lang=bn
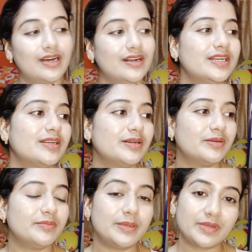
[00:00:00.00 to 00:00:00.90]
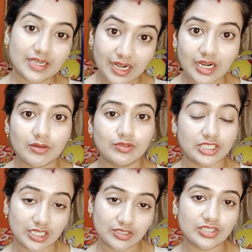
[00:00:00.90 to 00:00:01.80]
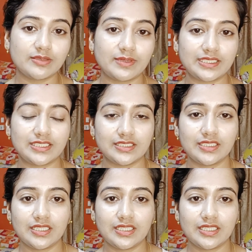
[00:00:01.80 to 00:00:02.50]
আর মেমকে খাওয়াবো সাড়ে দশটা বাজে